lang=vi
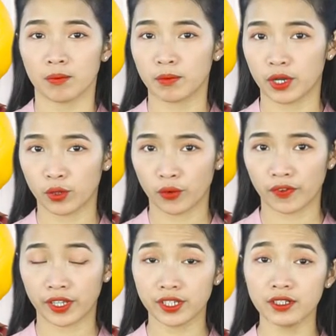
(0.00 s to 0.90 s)
Bởi đối
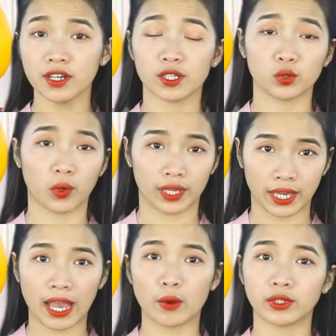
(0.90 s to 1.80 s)
với những người tuổi
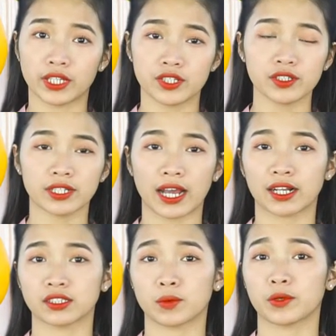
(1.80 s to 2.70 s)
cao thì chức
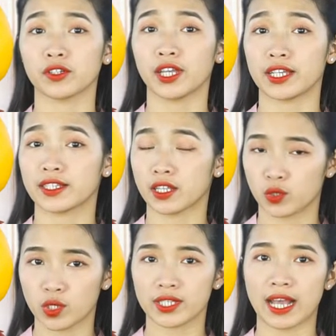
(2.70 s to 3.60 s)
năng trong cơ thể dần
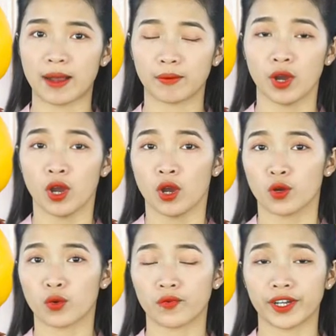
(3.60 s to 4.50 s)
suy giảm,
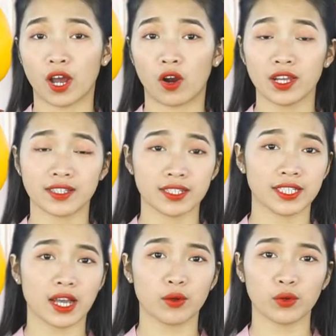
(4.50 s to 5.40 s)
cùng với đó là sự
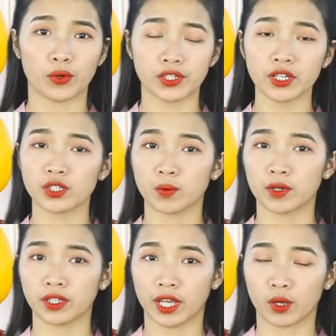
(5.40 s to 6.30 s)
trao đổi chất trong
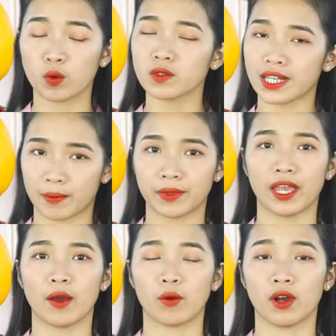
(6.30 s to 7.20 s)
cơ thể cũng giảm
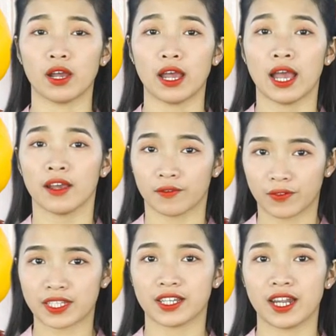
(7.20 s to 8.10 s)
theo.
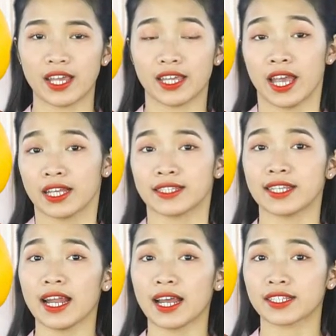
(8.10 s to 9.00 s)
Và dưới đây
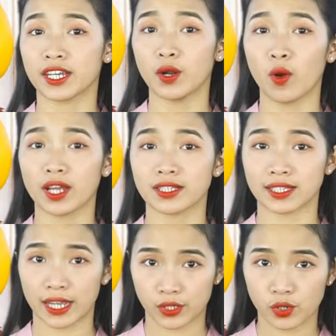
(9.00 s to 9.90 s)
sẽ là chế độ ăn
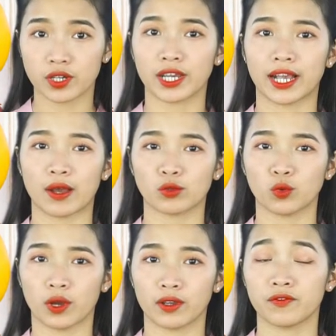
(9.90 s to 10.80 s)
dành cho người cao
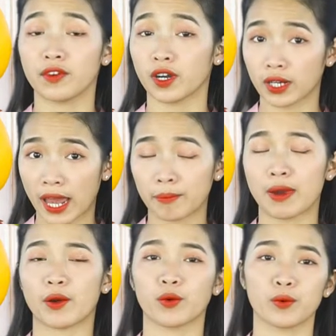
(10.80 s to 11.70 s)
tuổi vừa
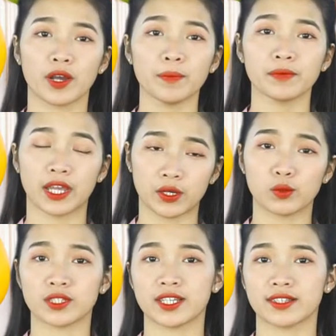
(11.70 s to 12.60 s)
đảm bảo cung cấp đầy
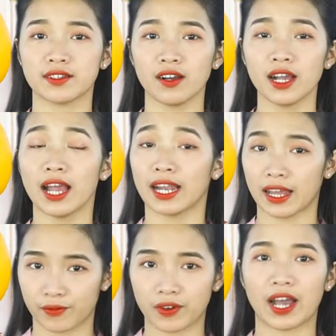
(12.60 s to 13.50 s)
đủ dinh dưỡng
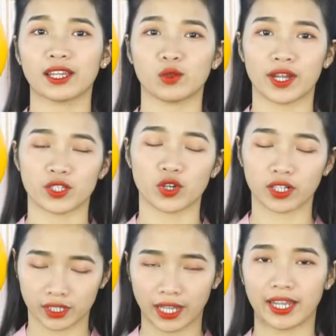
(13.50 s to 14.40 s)
lại vừa an toàn cho
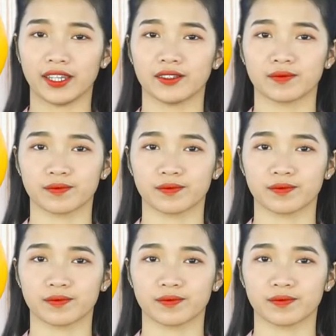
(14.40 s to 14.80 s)
cơ thể.